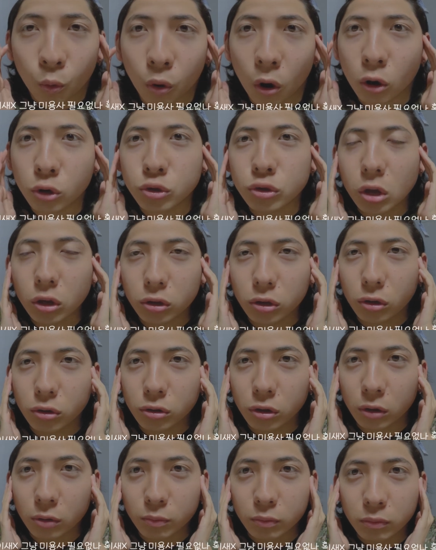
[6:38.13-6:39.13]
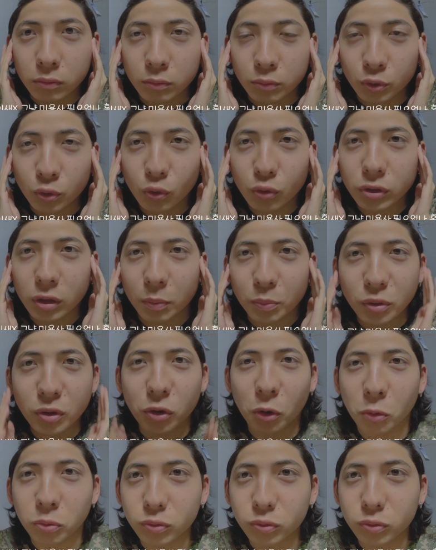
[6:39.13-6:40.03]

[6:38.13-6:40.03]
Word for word: 와이 새끼 그냥 미용사 필요